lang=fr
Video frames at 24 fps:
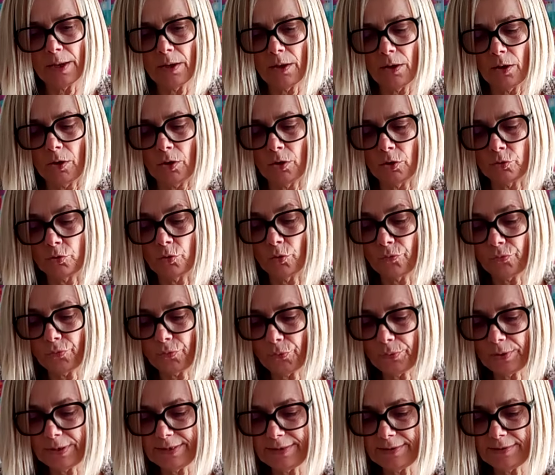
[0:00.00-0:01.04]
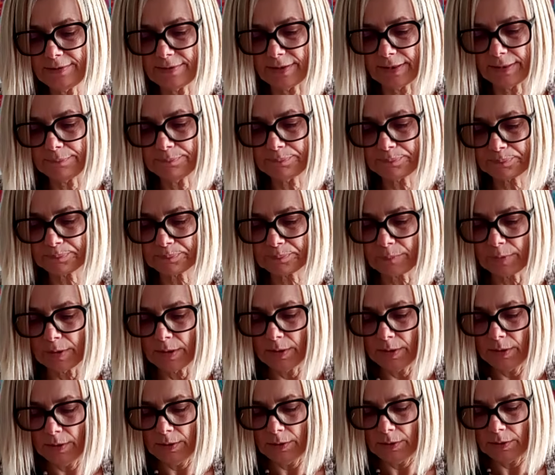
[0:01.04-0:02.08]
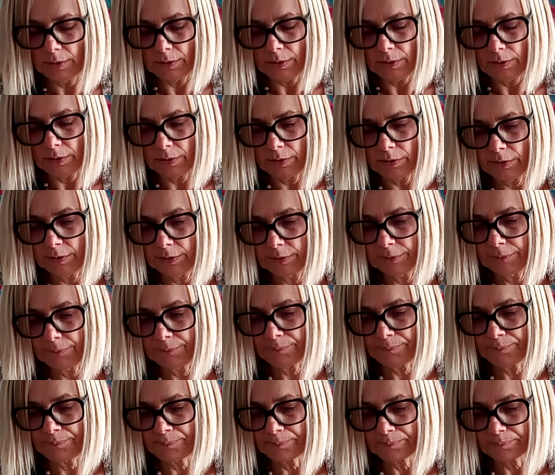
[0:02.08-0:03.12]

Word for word: euh, de fluidité. Euh,